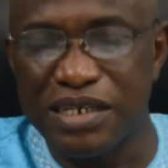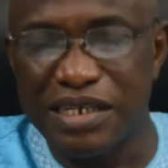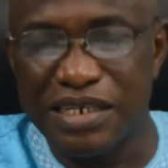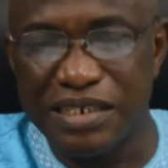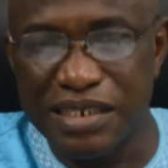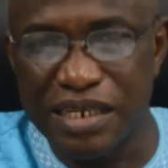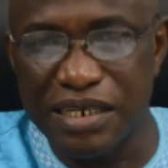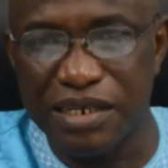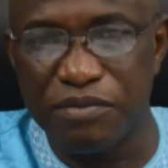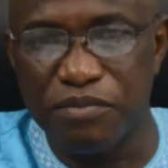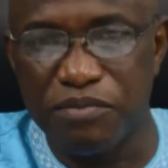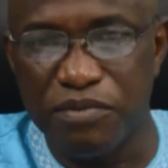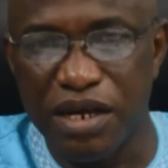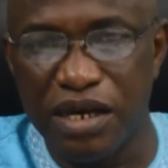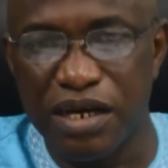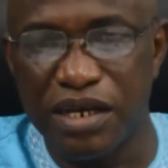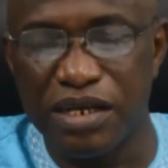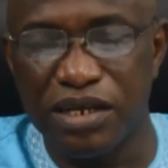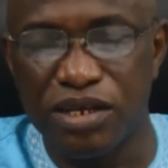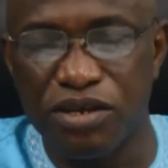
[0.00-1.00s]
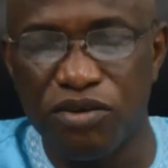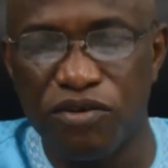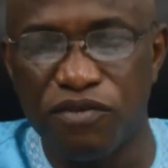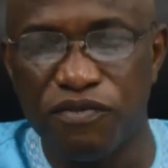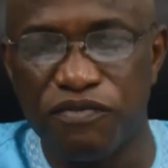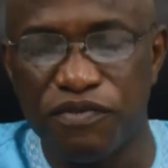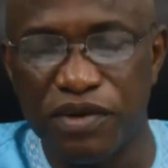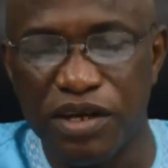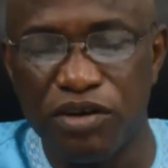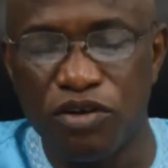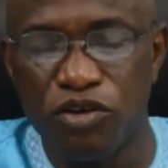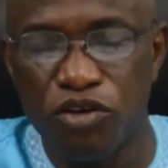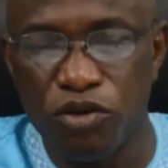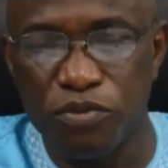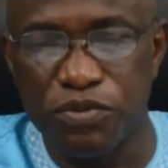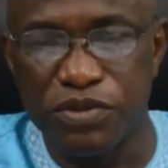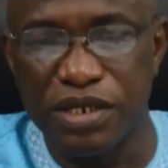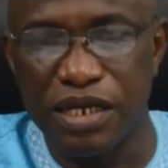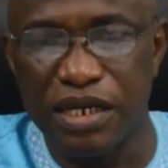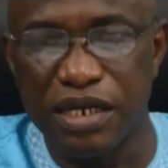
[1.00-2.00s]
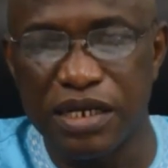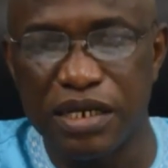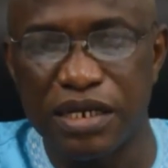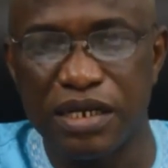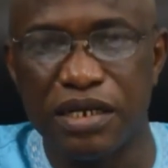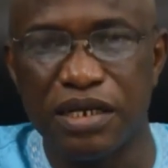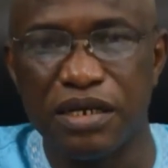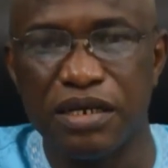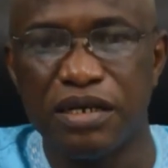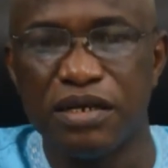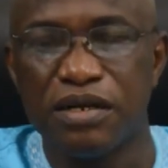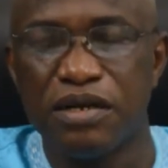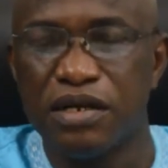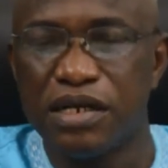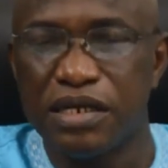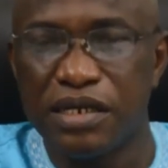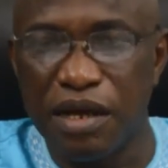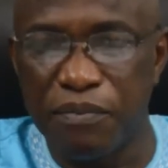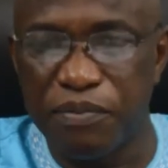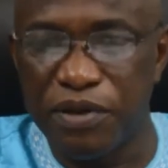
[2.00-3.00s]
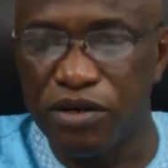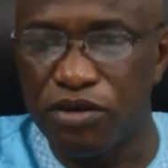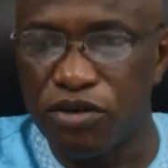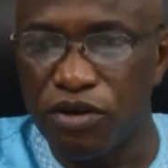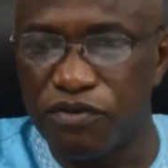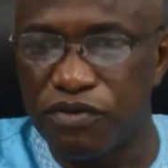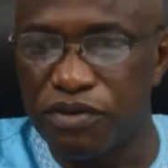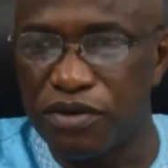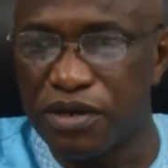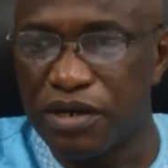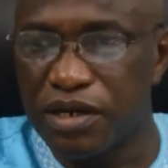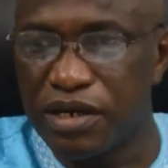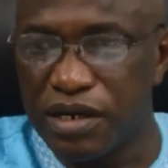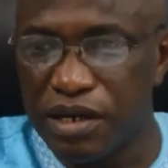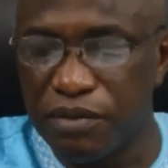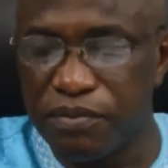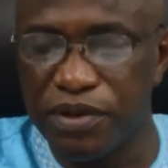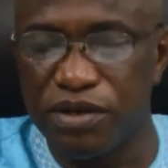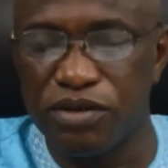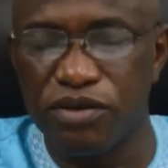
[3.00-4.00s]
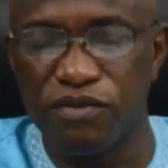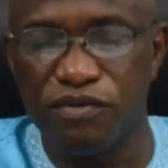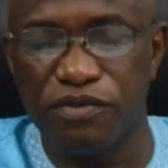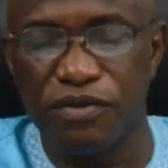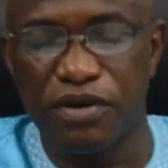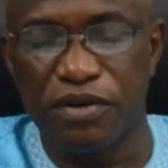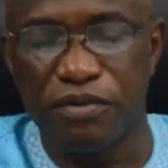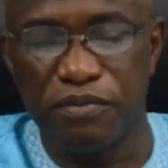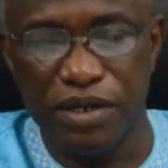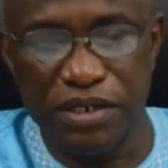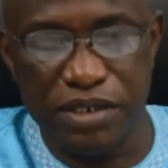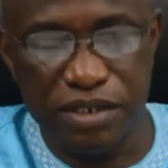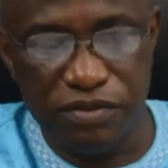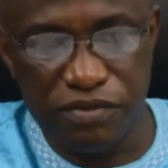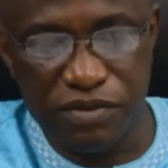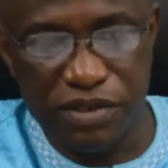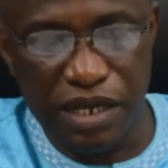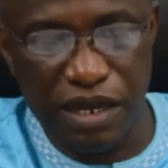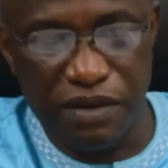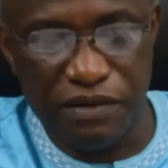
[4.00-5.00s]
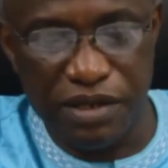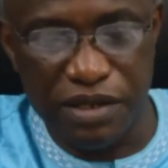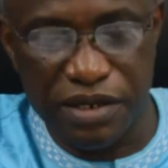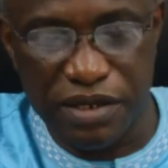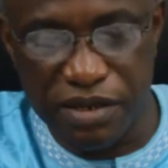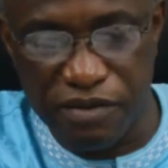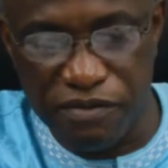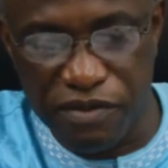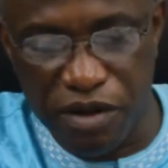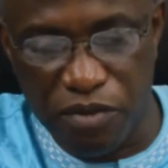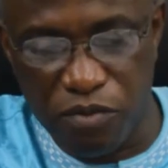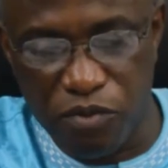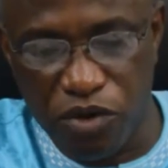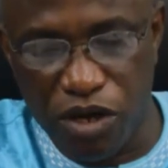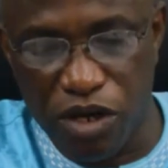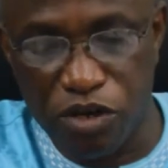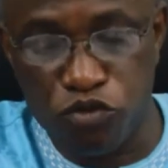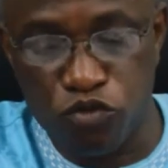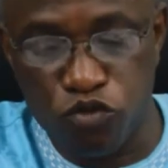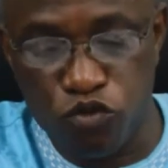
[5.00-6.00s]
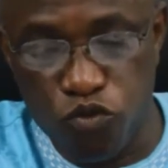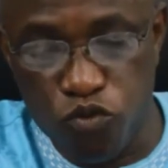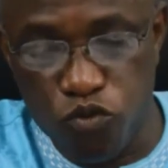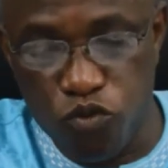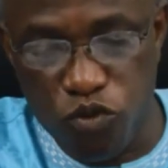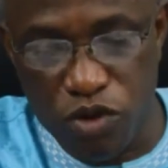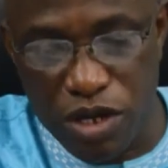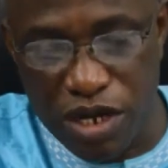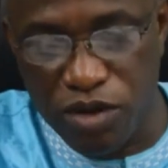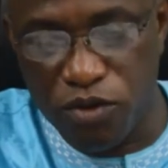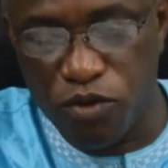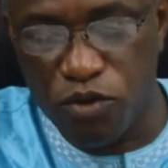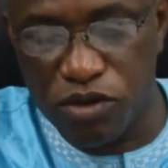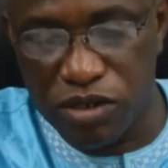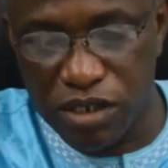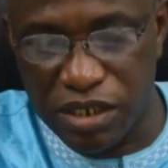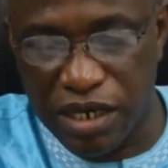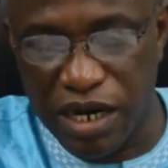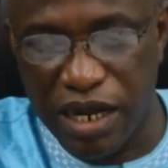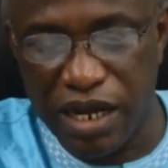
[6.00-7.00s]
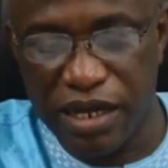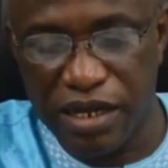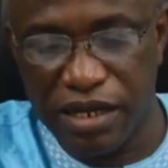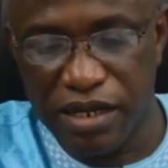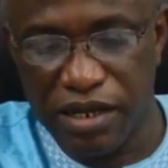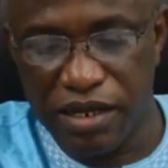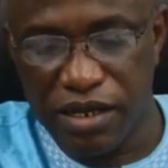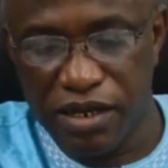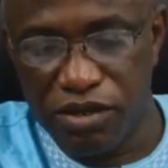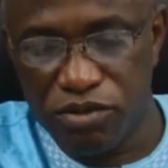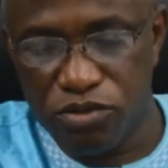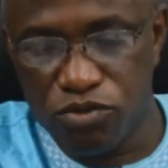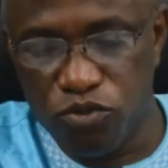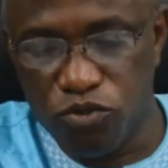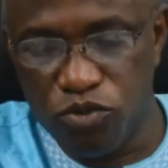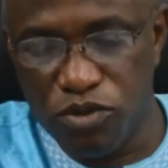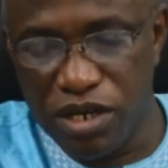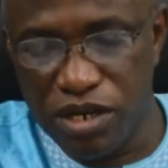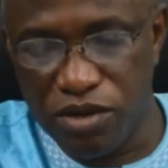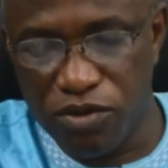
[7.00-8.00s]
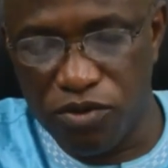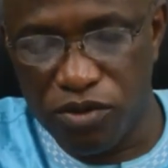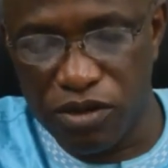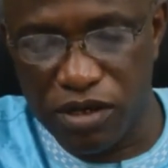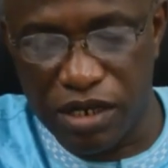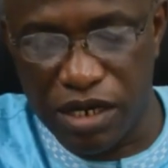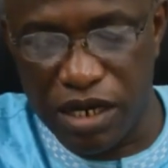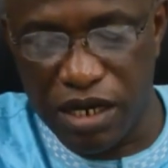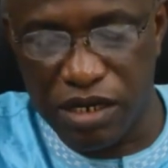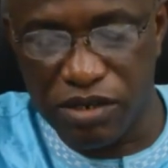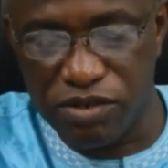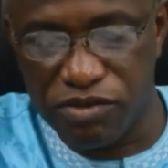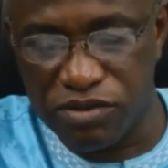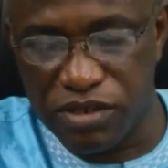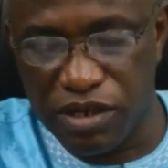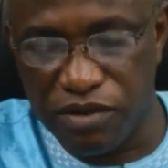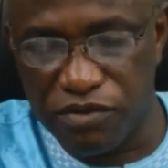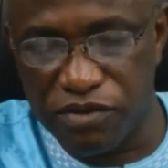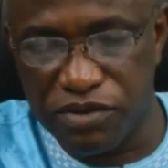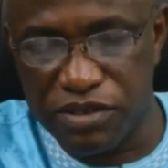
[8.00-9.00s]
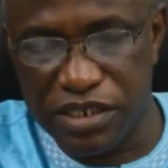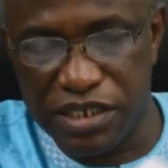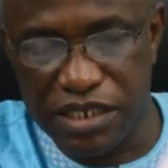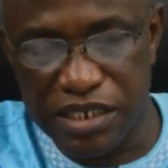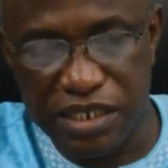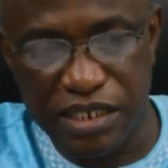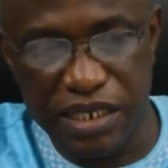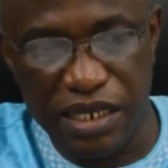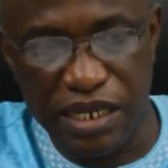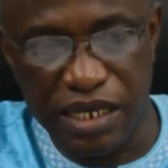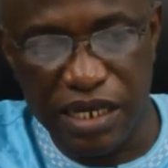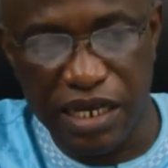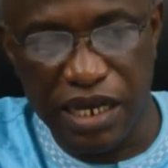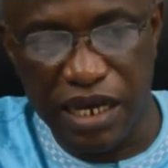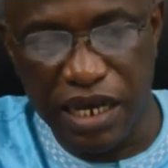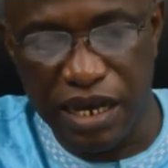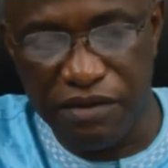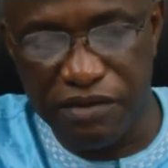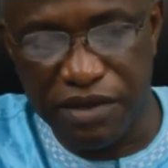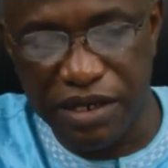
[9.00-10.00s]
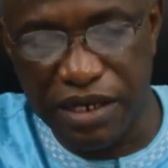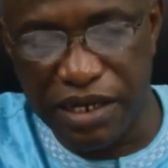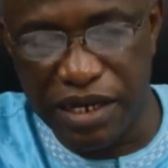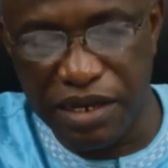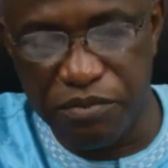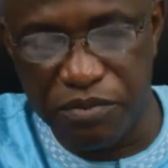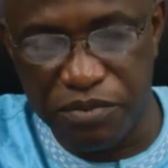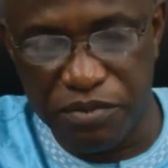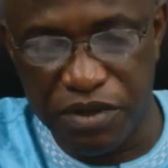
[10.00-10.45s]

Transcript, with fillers: des équipements qui ont fait l'objet d'appels d'offres. Parce que vous avez devant moi tous les contrats, tous les contrats que nous avons signés avec les